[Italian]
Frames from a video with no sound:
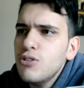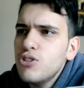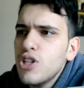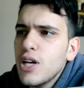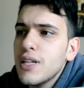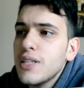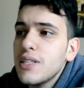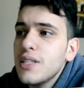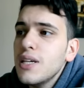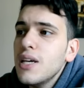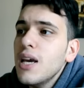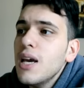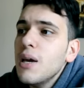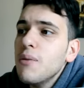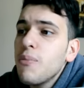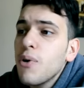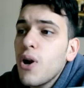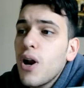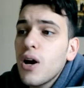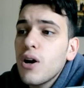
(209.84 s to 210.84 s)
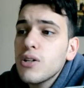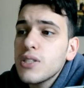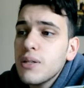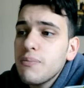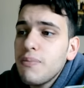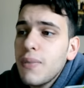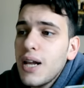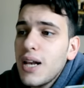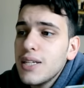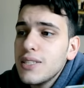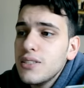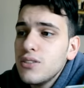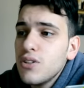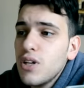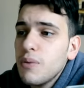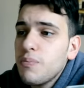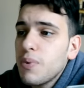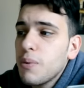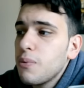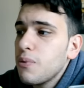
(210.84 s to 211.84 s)
oggetti, però la cosa bella,
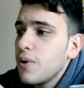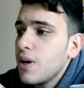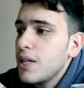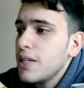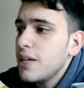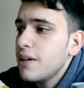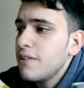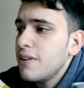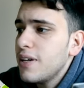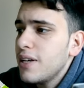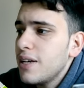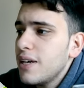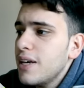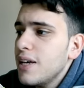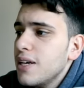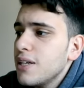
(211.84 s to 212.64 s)
signori, è proprio quella di avere